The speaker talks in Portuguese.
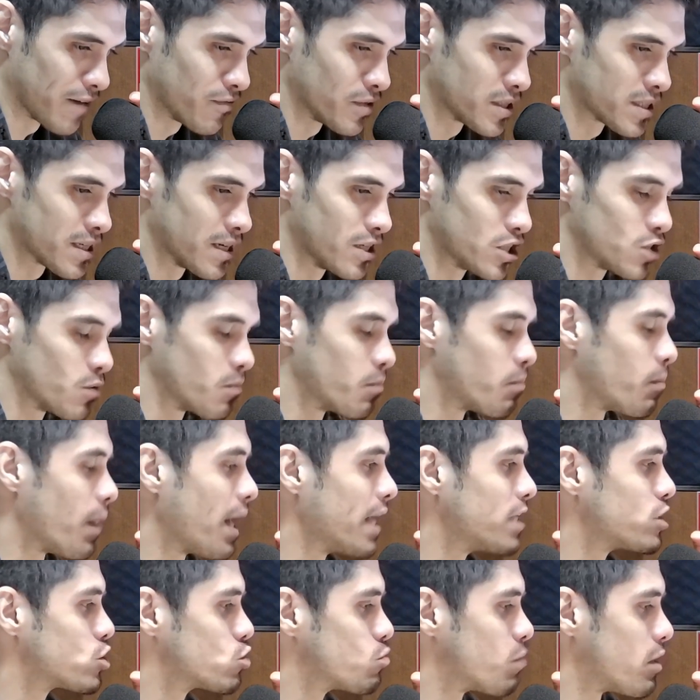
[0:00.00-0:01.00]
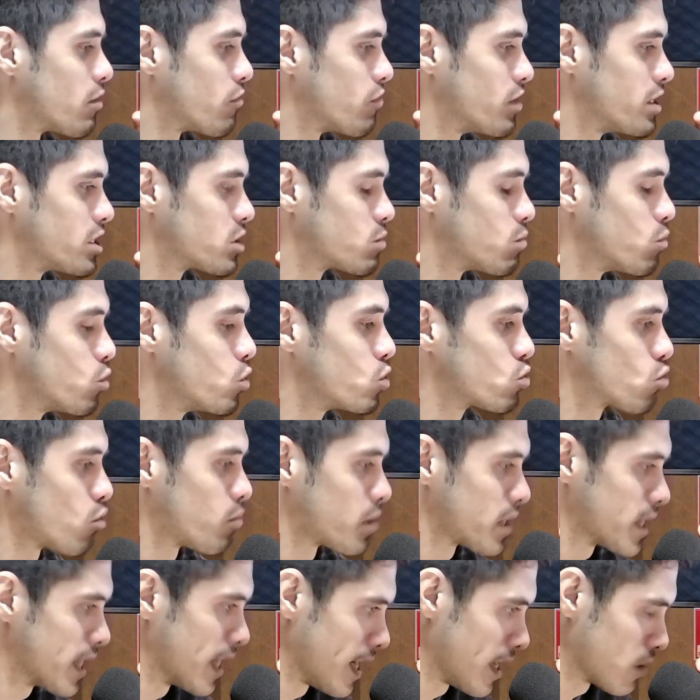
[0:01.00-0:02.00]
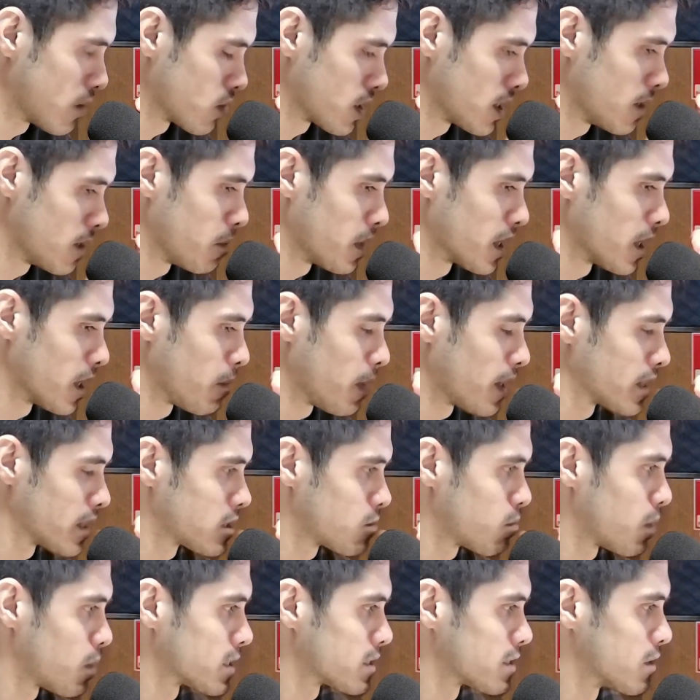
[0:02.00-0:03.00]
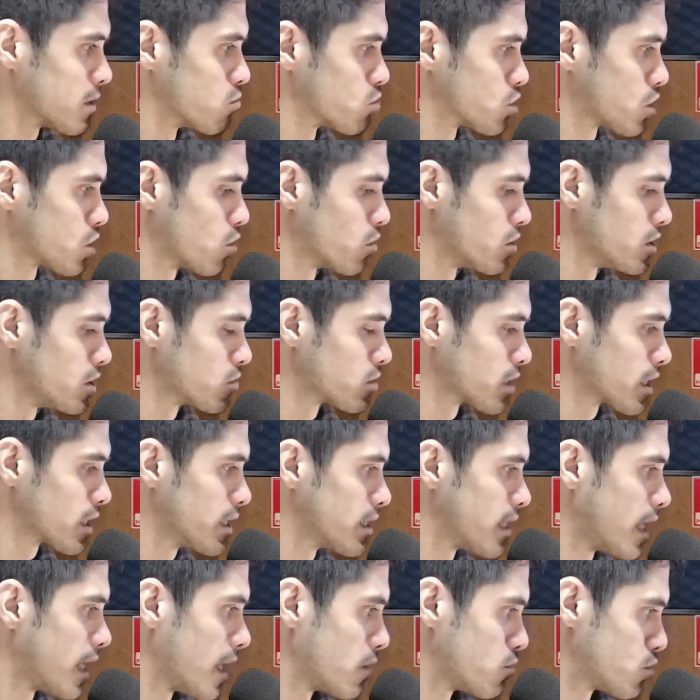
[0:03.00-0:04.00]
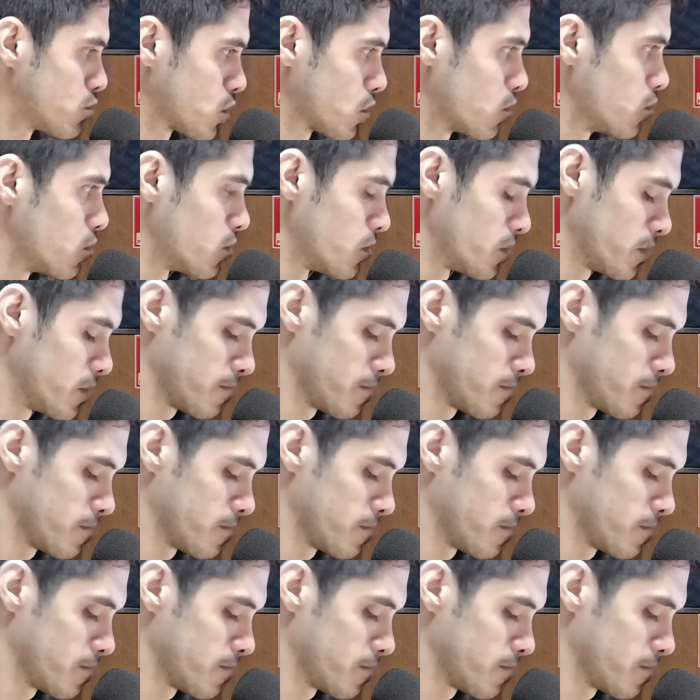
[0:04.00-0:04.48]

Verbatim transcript: Vicente, mais uma vez, muito obrigado aqui pela participação no Shalom News, aqui na Rádio Shalom.